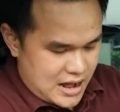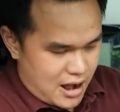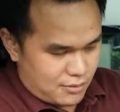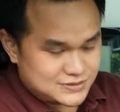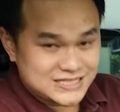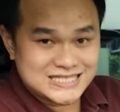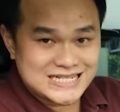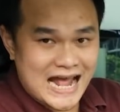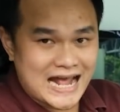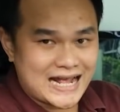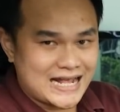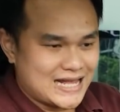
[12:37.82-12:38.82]
hốc
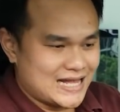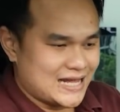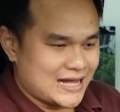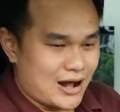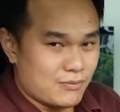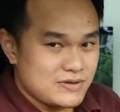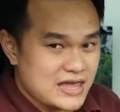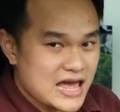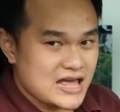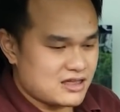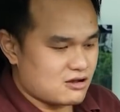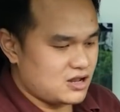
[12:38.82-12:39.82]
sạc không
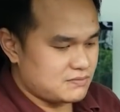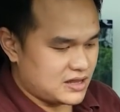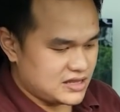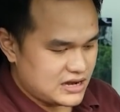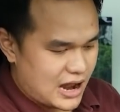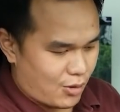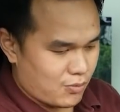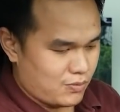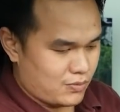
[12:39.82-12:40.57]
dây cho thiết bị di động